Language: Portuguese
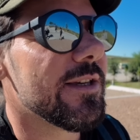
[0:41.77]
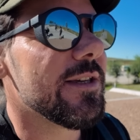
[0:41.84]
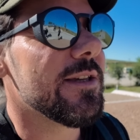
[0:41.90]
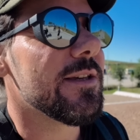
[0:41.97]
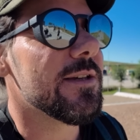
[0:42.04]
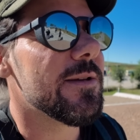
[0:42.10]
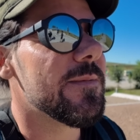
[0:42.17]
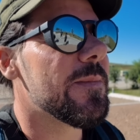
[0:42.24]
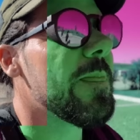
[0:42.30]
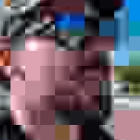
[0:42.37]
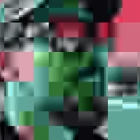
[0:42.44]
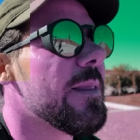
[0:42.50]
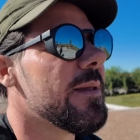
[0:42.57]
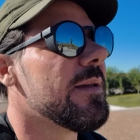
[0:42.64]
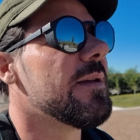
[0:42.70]
e,
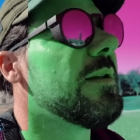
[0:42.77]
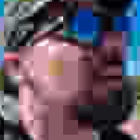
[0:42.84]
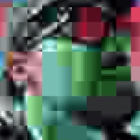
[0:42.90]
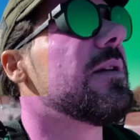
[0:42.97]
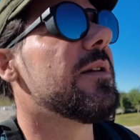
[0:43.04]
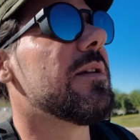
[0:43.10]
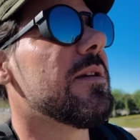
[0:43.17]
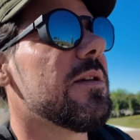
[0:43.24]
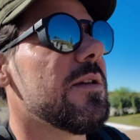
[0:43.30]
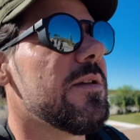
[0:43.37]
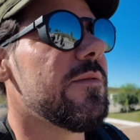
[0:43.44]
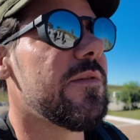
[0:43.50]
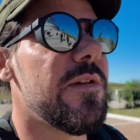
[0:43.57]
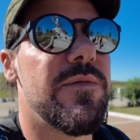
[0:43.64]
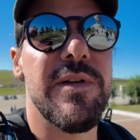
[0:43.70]
um, eh,
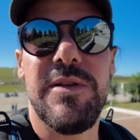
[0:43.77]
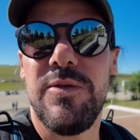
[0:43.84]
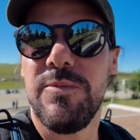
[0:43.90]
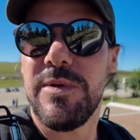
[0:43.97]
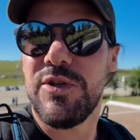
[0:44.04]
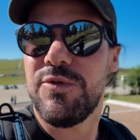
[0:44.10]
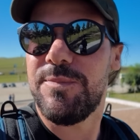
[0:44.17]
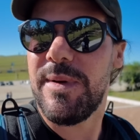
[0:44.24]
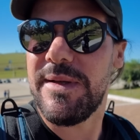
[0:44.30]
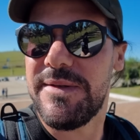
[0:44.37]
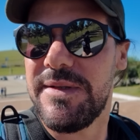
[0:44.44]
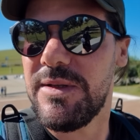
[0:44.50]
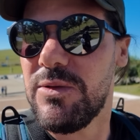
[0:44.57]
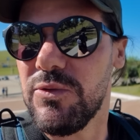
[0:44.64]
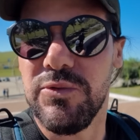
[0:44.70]
e vivem numa
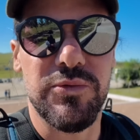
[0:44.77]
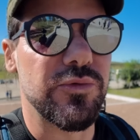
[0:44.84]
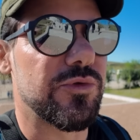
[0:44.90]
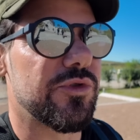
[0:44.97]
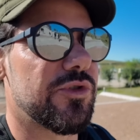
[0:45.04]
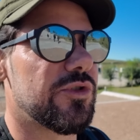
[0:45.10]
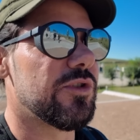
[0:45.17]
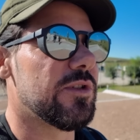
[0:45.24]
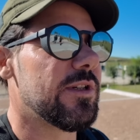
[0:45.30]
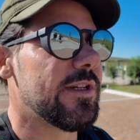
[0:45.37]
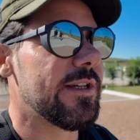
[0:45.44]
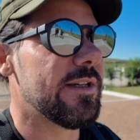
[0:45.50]
espécie de uns